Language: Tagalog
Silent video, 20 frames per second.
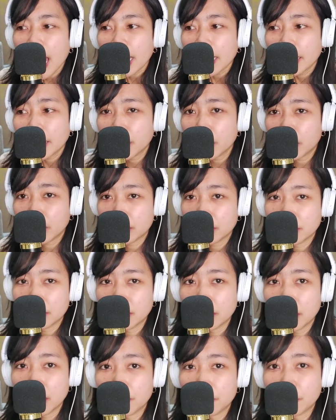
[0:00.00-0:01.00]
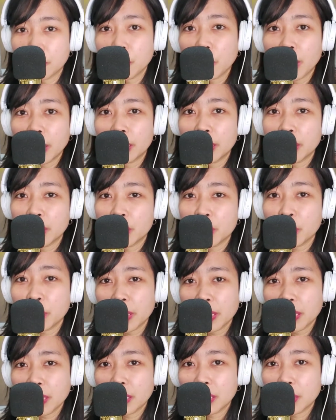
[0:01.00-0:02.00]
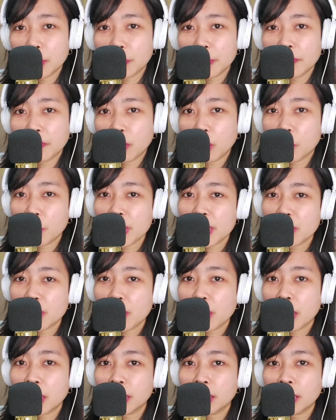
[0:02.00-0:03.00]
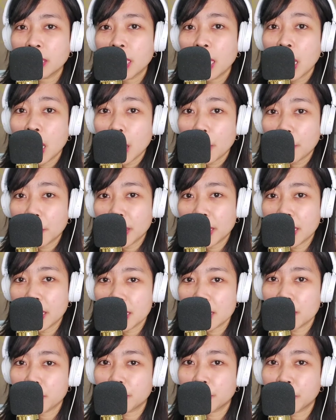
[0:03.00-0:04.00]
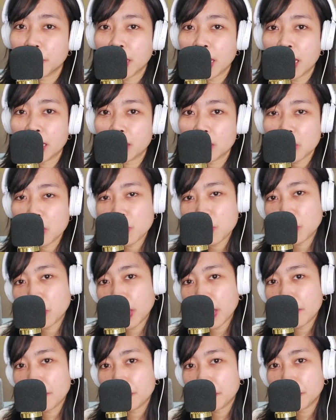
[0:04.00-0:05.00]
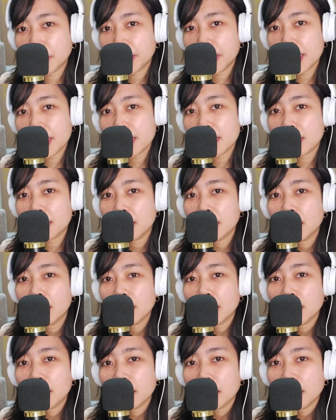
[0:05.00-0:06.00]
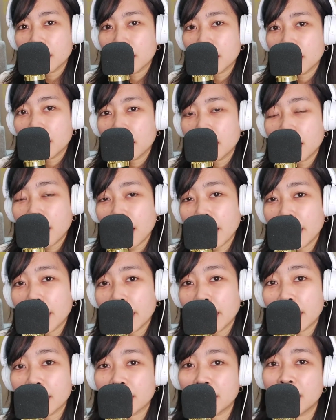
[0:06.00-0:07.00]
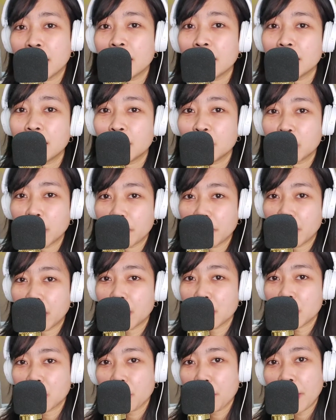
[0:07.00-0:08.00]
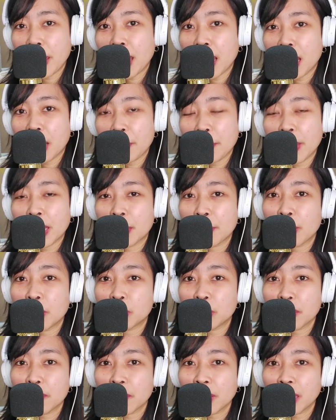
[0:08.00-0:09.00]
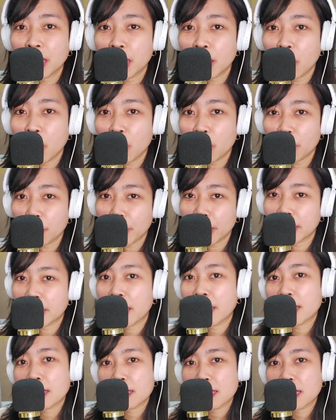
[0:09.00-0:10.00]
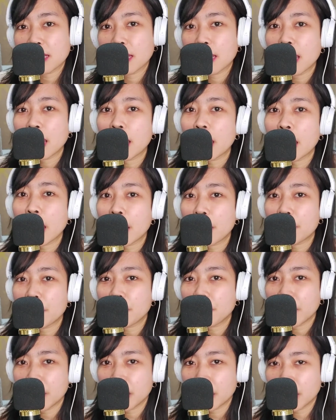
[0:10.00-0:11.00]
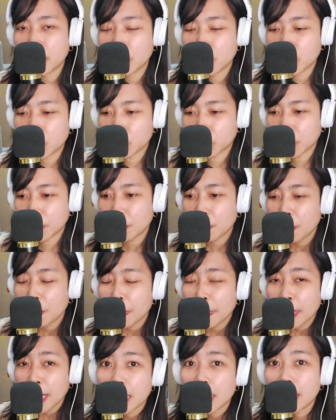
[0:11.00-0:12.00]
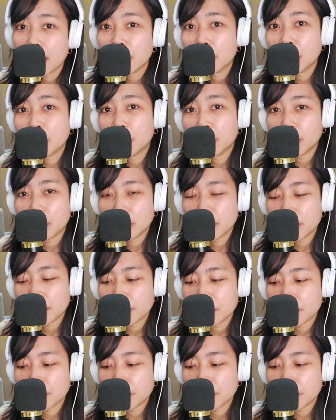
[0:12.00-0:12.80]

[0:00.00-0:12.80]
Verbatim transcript: Ngayon, if you are new here before we start, please don't forget to subscribe first, like, and hit the notification bell para ma-notify kayo on my next video. Ngayon,